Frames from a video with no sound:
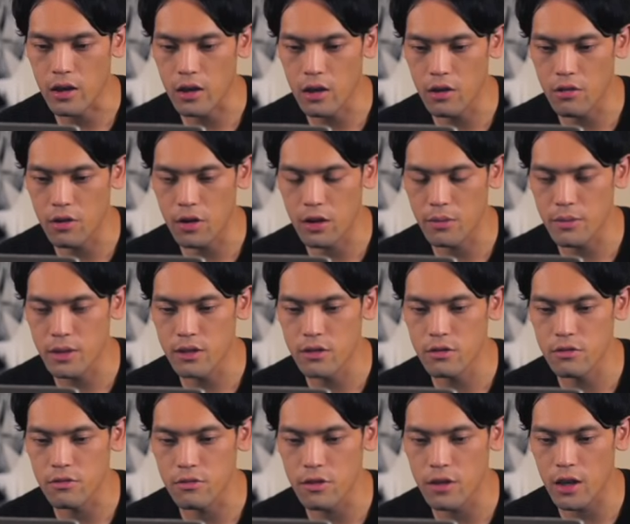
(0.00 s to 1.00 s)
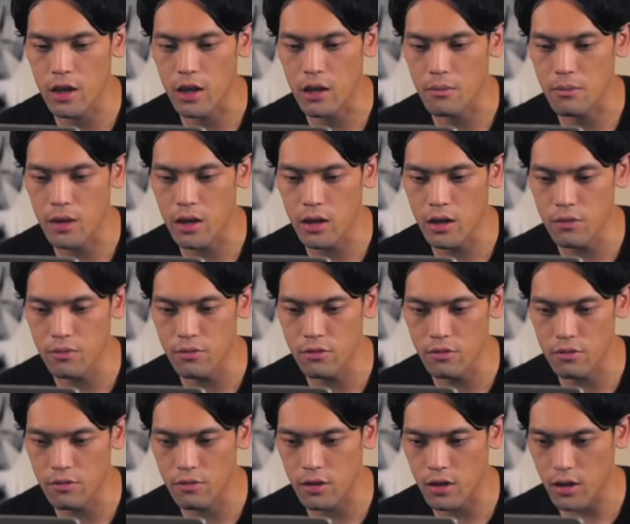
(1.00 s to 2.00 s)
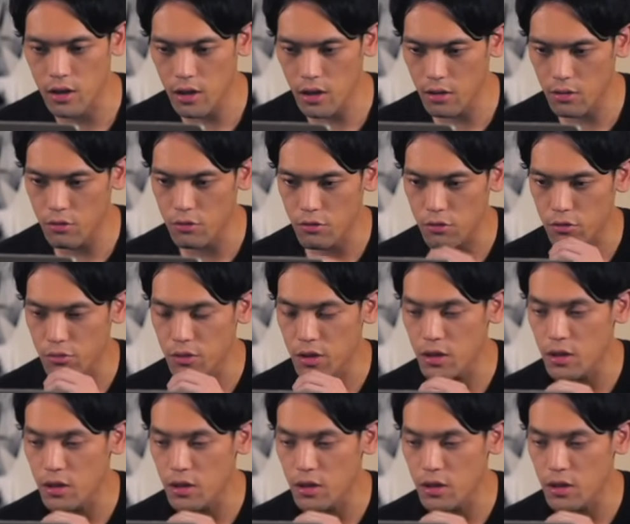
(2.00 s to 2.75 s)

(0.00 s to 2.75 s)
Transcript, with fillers: い、結構ありますので、まあ、iPhone とか結構伸び